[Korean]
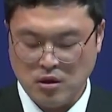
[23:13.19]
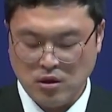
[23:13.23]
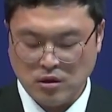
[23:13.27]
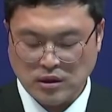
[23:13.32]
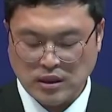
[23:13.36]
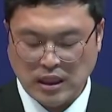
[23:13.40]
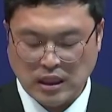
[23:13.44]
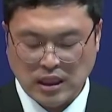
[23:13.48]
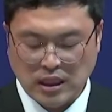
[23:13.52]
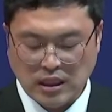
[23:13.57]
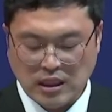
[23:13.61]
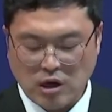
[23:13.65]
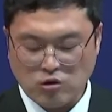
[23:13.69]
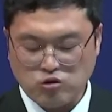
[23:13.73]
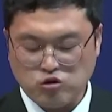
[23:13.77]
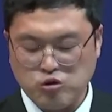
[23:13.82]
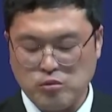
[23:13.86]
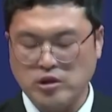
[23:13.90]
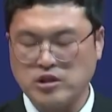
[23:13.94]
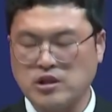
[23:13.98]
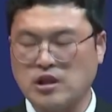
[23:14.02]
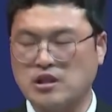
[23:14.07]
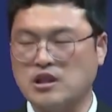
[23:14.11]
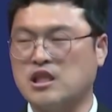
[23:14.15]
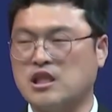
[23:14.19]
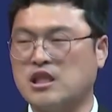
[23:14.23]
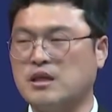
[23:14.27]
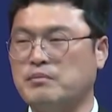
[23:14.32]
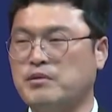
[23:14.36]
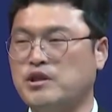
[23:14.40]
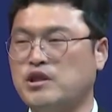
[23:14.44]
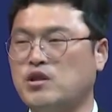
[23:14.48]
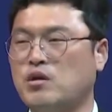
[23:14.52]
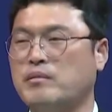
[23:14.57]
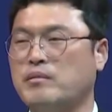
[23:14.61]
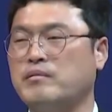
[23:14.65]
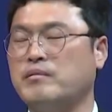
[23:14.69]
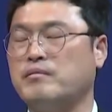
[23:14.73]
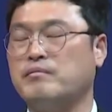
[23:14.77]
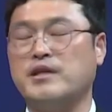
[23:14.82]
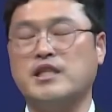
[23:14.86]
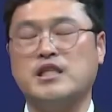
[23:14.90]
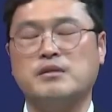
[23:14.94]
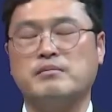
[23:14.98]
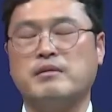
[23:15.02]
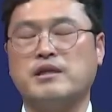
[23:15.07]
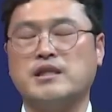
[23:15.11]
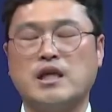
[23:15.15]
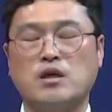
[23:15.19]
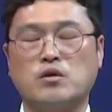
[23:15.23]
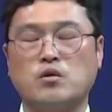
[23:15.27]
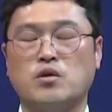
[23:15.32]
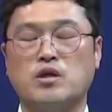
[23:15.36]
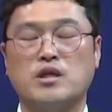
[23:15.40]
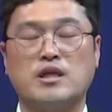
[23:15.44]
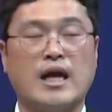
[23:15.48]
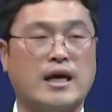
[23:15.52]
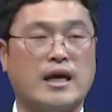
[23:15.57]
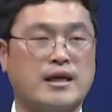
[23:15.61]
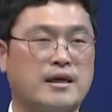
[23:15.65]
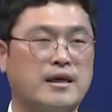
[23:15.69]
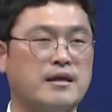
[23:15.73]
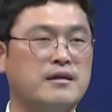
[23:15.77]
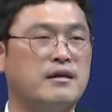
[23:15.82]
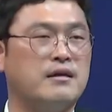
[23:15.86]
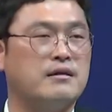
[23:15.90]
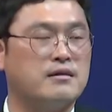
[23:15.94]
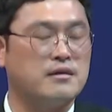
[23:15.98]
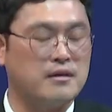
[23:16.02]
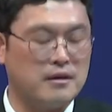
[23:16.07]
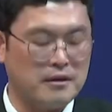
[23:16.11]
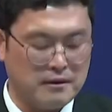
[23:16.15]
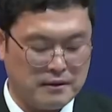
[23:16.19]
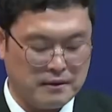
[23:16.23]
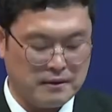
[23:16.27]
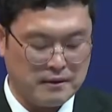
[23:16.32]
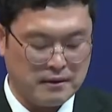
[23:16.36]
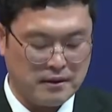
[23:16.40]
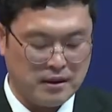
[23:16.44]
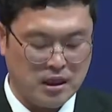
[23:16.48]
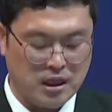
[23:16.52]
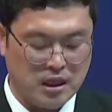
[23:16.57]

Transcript: 세상과 구별되는 그 믿음, 믿음의 태도를 갖게 될 때